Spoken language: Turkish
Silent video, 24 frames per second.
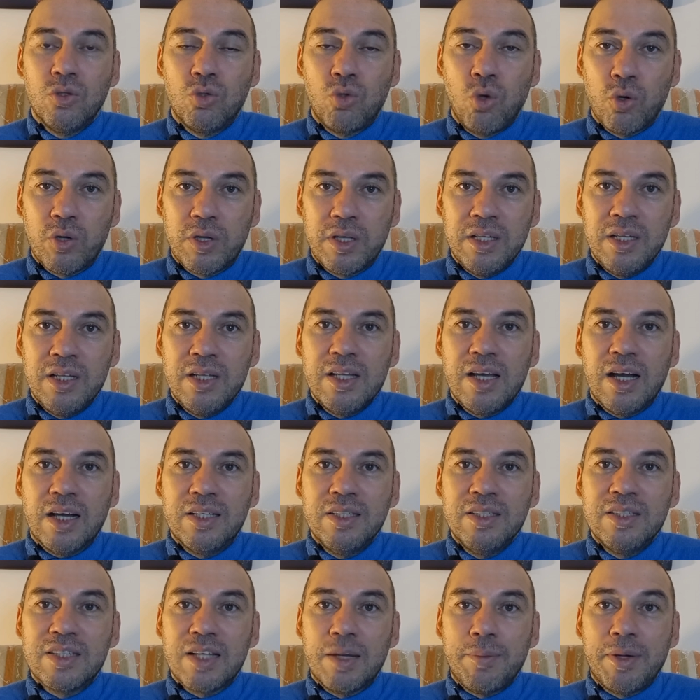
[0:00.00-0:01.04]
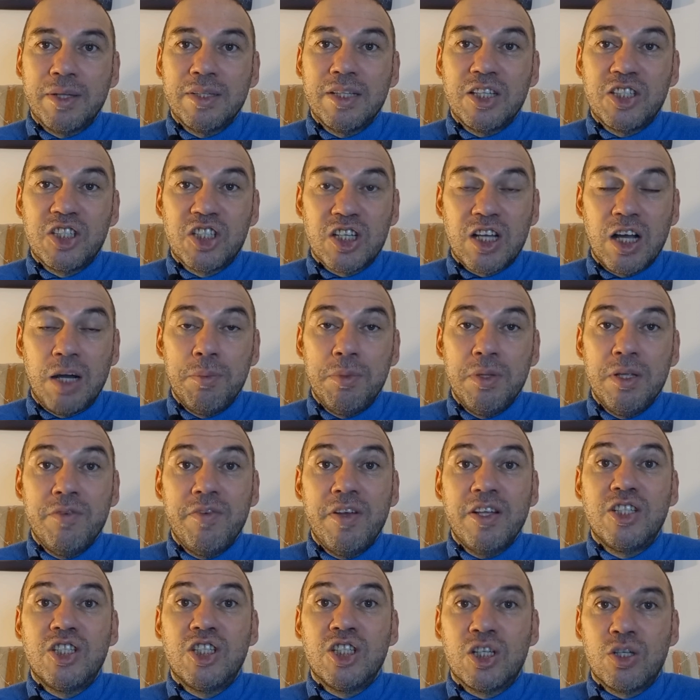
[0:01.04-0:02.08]
tokeni yakın zamanda çıkabilir
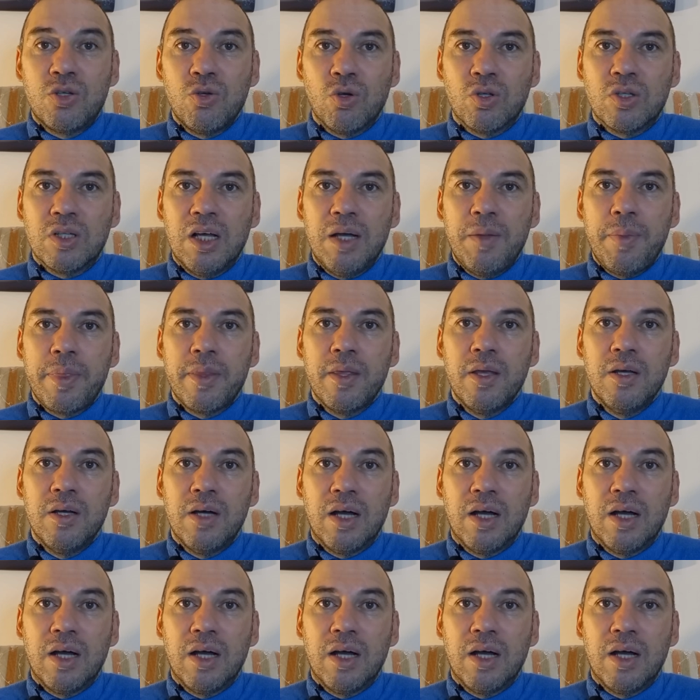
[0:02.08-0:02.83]
ve çıkıyor da.